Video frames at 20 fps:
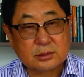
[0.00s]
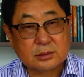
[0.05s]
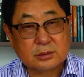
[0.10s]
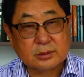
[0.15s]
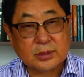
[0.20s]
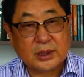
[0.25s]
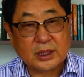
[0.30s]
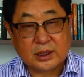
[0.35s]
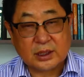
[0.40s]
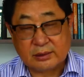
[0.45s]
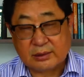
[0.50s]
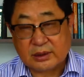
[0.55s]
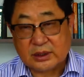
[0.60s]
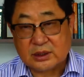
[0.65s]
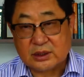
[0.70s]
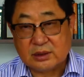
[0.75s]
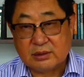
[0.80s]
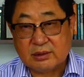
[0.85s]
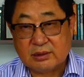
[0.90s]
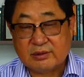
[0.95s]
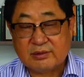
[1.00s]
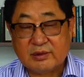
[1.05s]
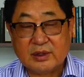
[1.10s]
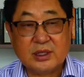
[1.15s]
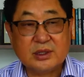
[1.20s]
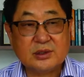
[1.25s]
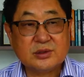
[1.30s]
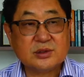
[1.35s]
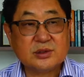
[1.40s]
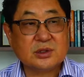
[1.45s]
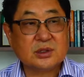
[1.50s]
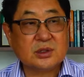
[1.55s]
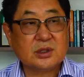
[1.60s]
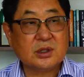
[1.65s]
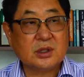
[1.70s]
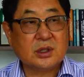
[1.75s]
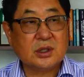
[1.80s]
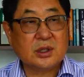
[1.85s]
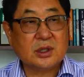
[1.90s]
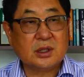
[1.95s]
Пак Ивана Тимофеевича.
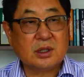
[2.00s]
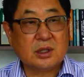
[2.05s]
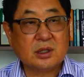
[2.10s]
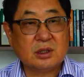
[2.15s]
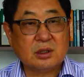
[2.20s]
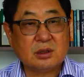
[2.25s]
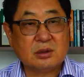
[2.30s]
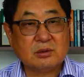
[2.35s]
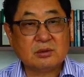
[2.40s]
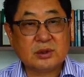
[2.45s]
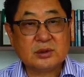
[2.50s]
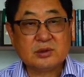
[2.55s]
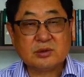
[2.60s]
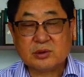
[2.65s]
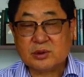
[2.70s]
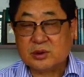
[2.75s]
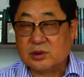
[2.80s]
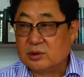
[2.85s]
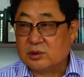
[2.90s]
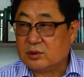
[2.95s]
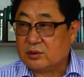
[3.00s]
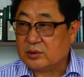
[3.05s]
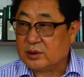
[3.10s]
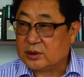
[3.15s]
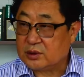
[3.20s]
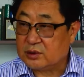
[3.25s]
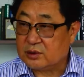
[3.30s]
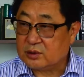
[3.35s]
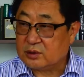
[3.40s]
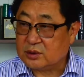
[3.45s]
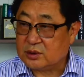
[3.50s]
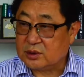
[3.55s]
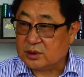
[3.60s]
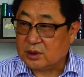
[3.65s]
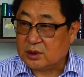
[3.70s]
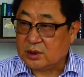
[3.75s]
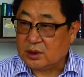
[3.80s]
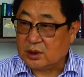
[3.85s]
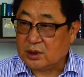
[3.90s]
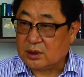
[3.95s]
Э, в эту книгу войдут
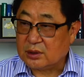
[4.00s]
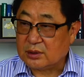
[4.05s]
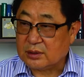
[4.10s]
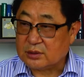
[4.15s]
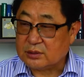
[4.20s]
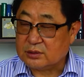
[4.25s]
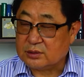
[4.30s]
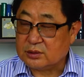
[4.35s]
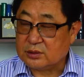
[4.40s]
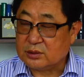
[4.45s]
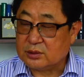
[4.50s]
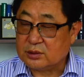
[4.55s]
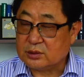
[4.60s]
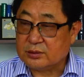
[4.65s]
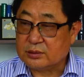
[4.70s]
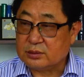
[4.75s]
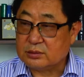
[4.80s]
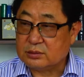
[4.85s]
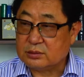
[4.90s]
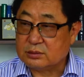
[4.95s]
ну,